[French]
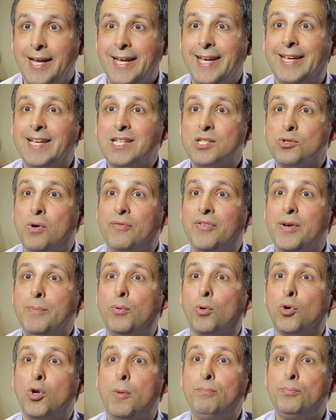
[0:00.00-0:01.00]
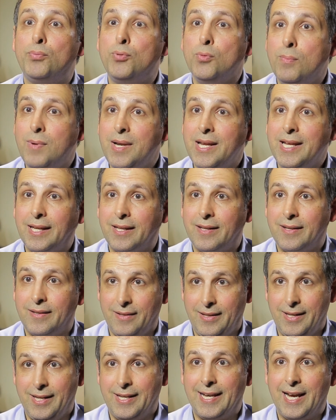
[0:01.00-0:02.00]
et qu'est-ce qu'on fait pour le public
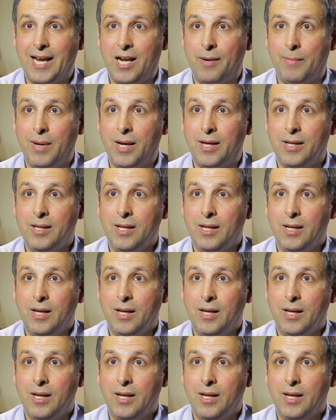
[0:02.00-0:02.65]
également